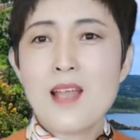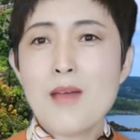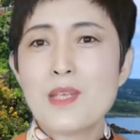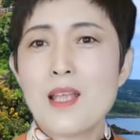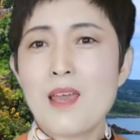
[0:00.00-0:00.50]

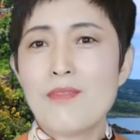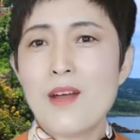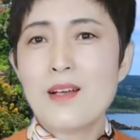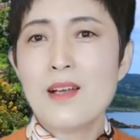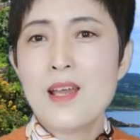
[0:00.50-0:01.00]
他们那一
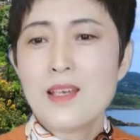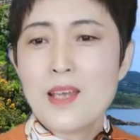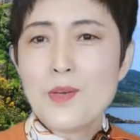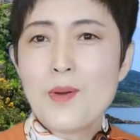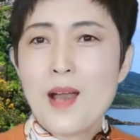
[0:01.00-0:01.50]
方
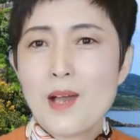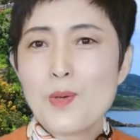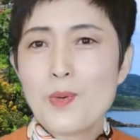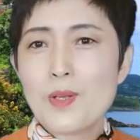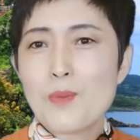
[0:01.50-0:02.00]
也有韩
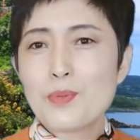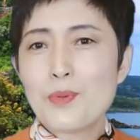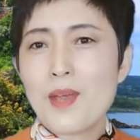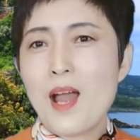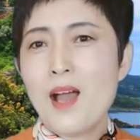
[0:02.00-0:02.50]
国的部
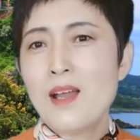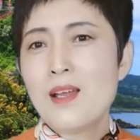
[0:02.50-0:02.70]
队啊，